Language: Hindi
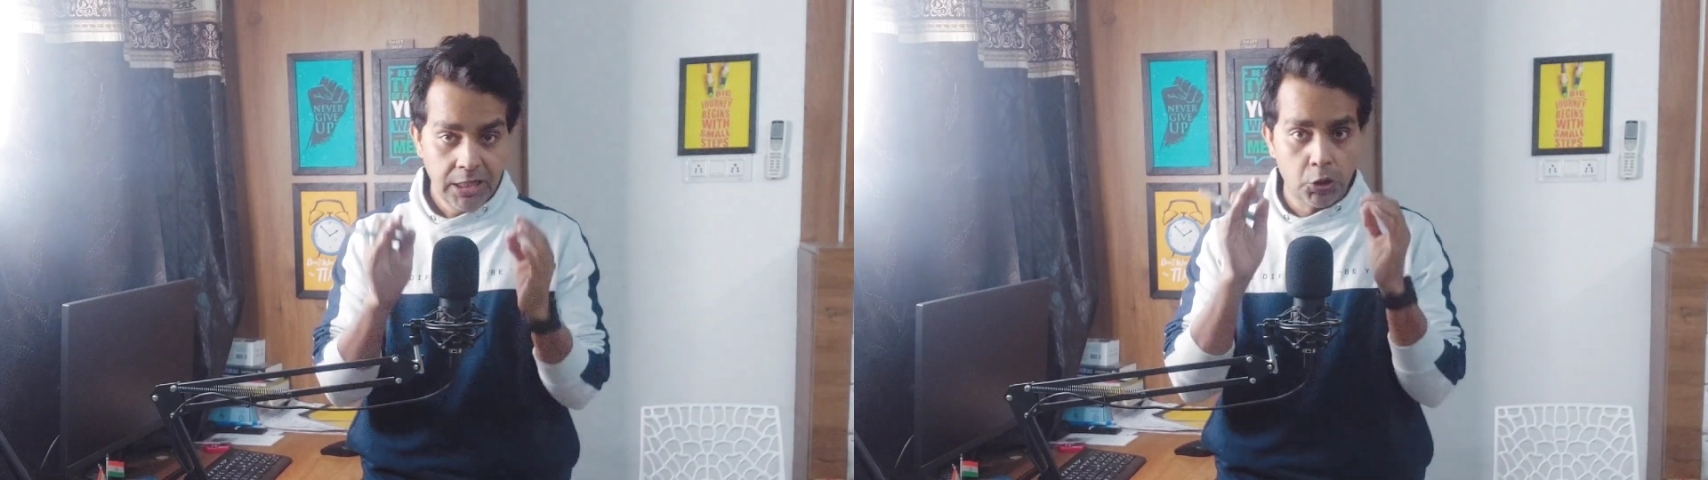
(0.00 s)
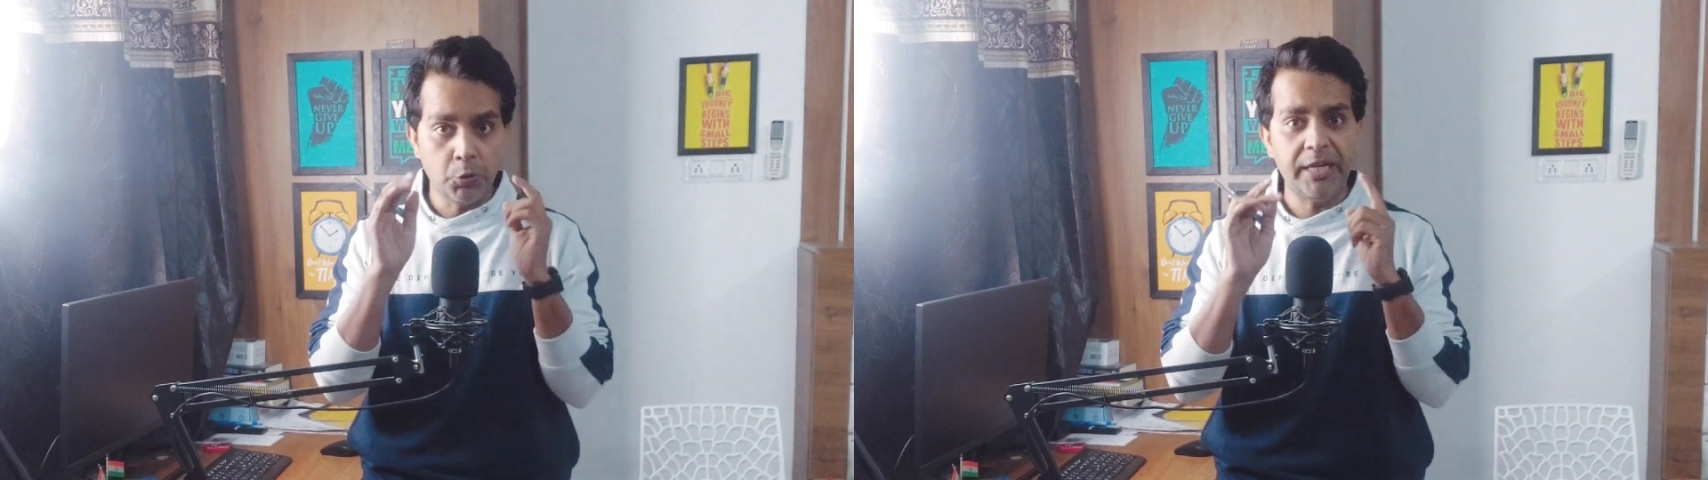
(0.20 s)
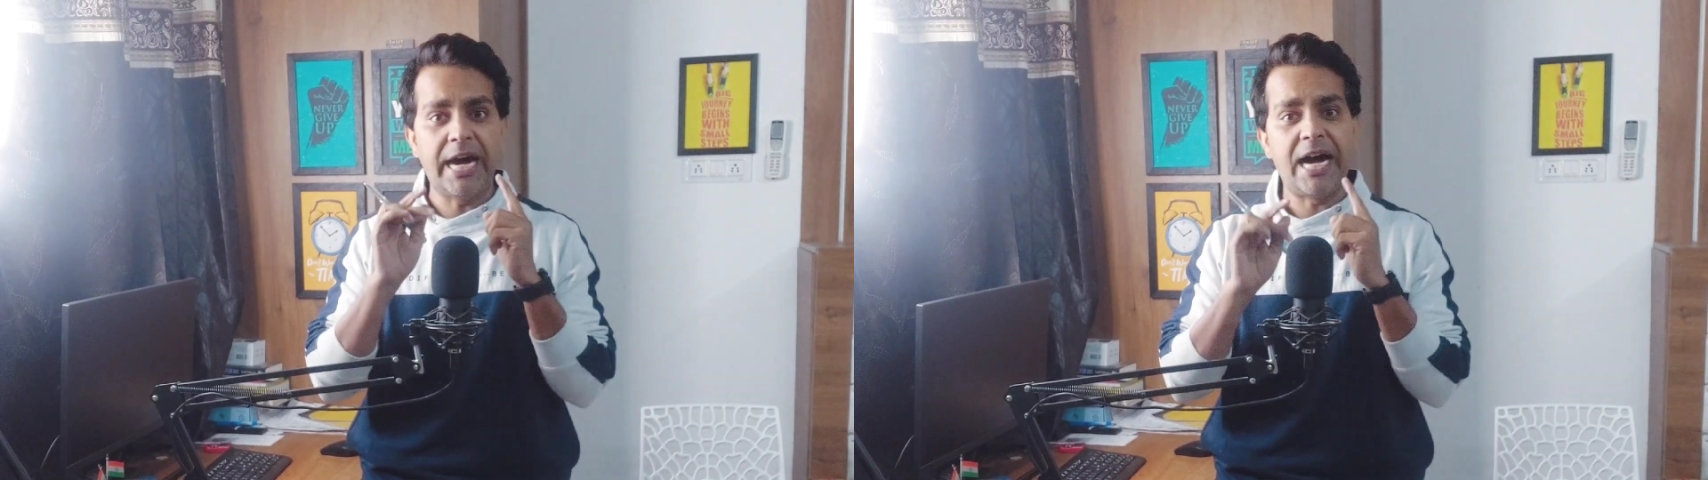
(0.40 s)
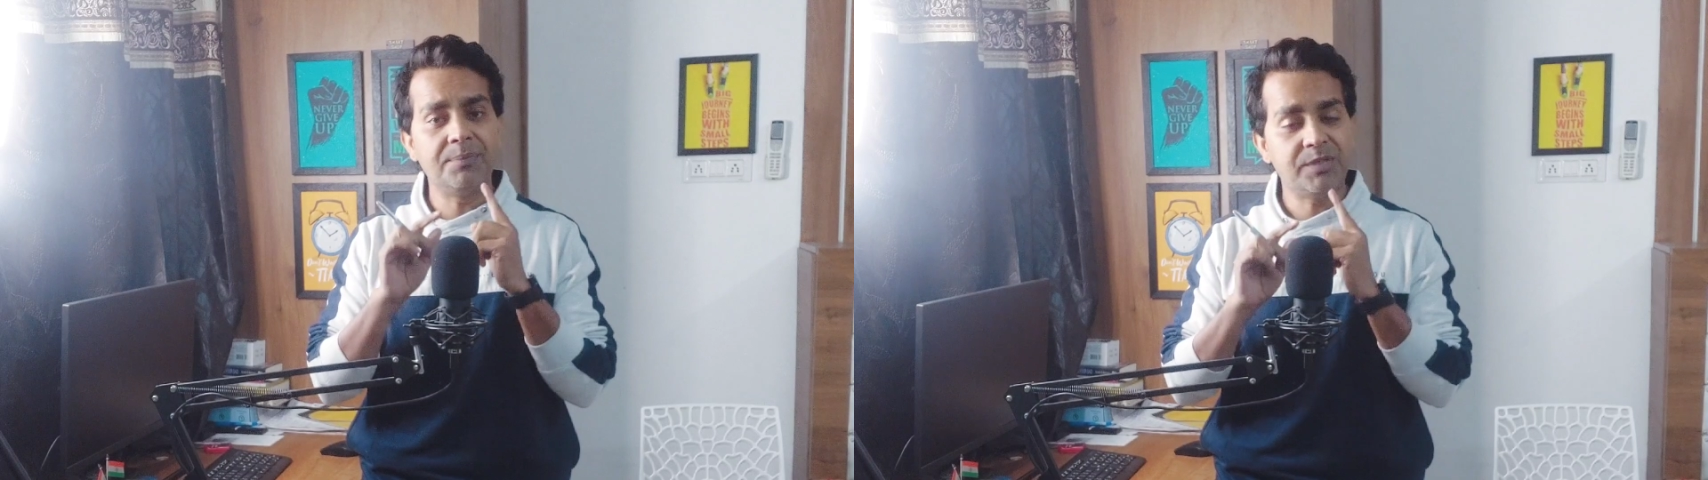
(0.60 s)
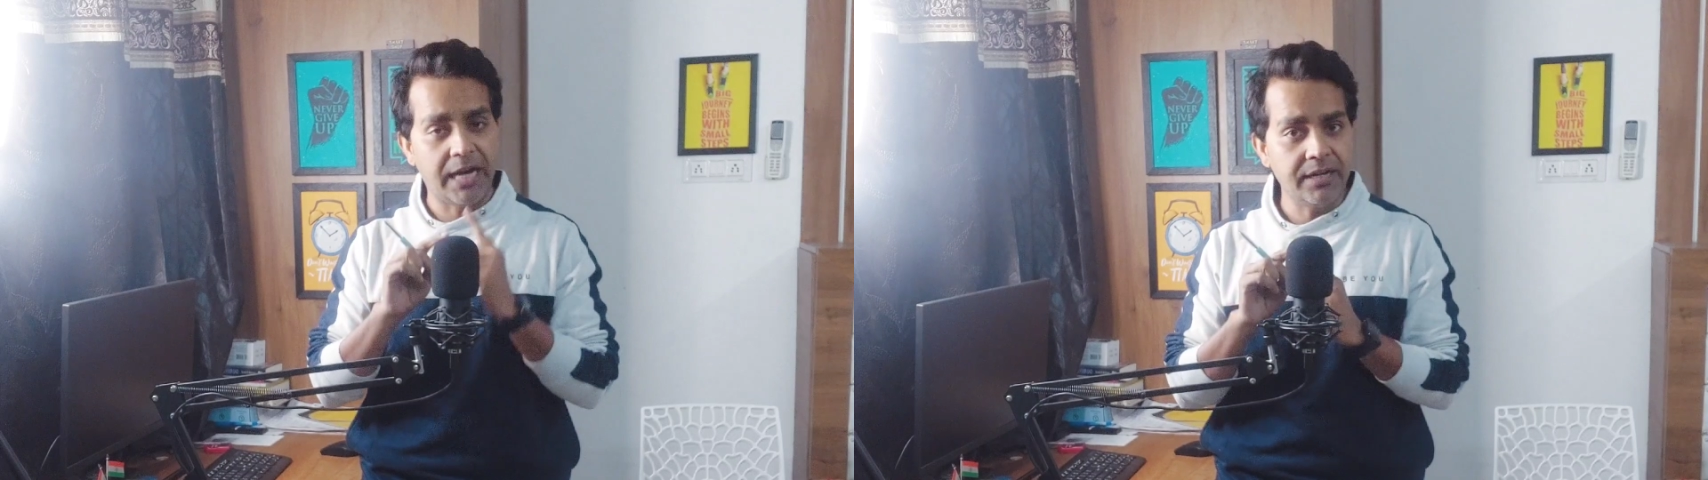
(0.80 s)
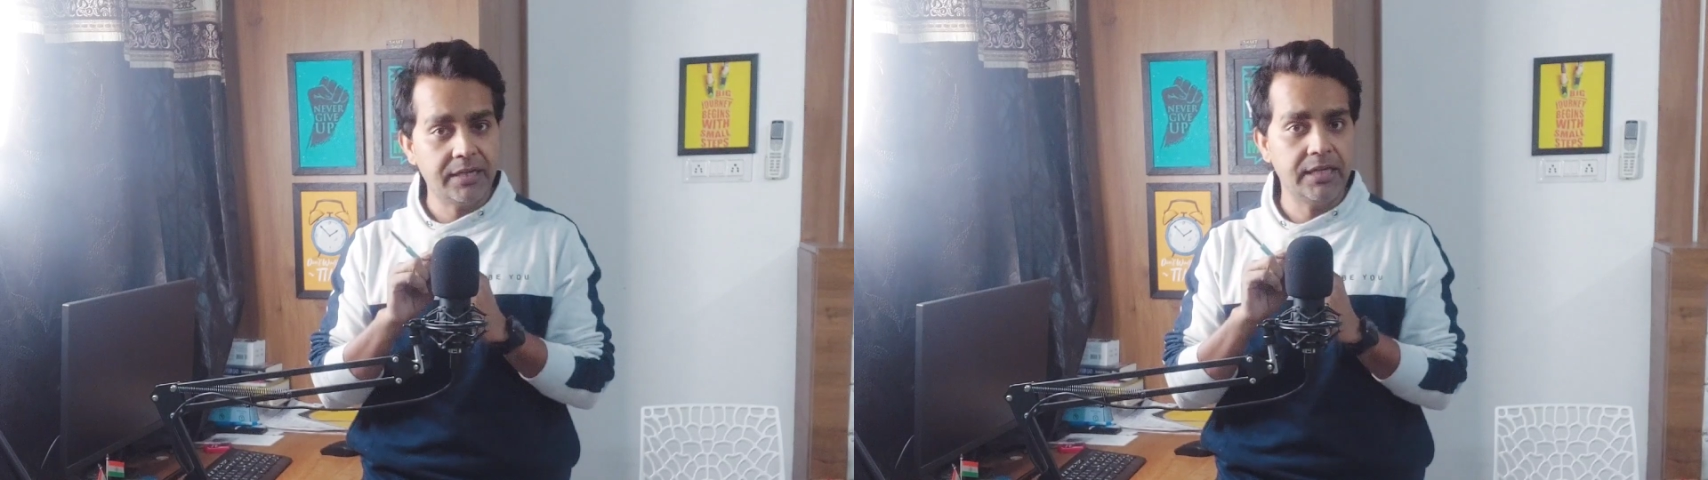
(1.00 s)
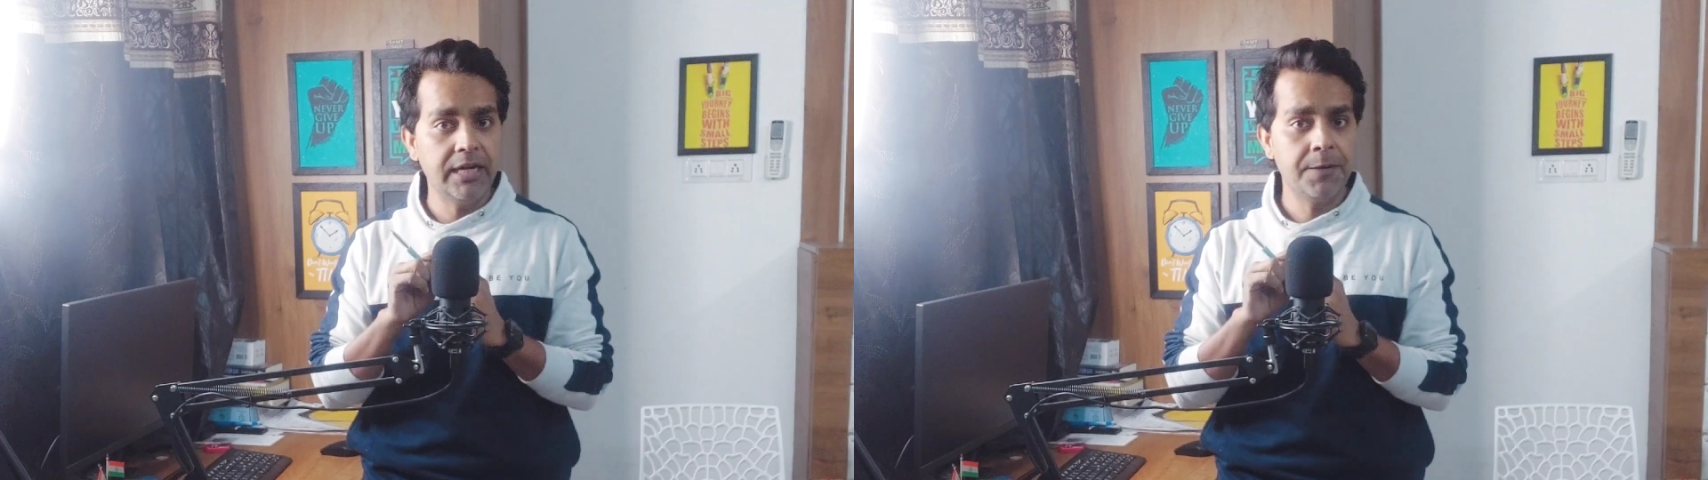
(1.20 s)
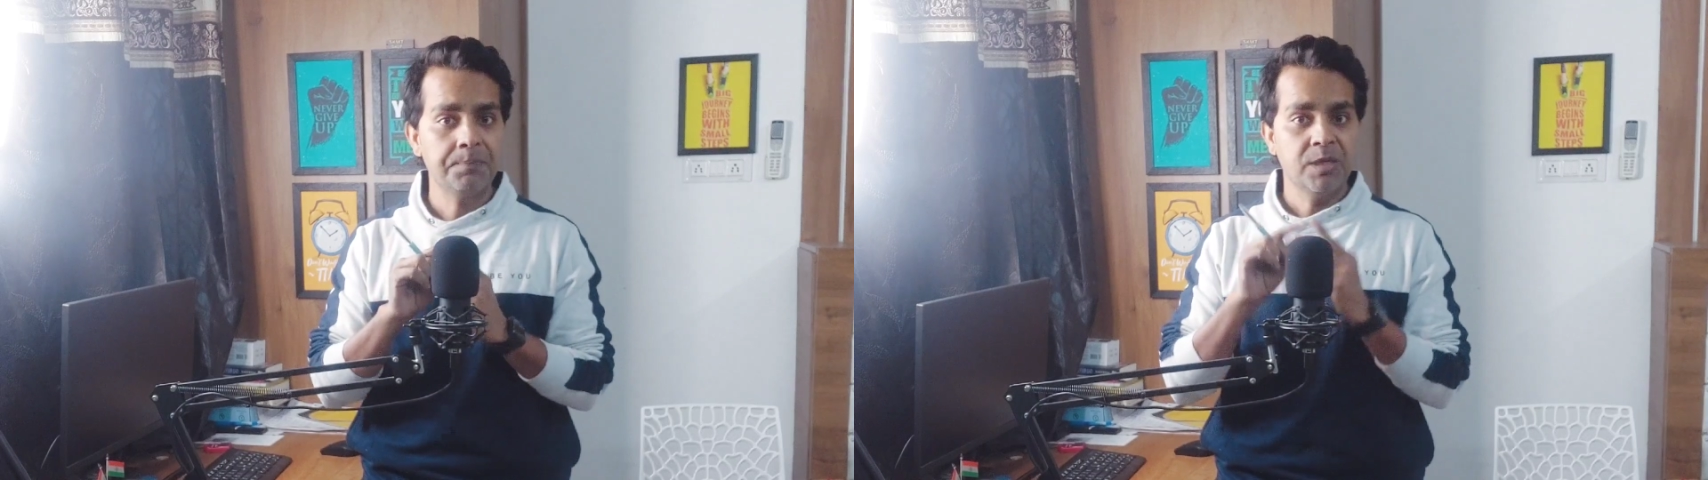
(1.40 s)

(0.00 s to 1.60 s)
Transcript: क्योंकि आप ध्यान रखिएगा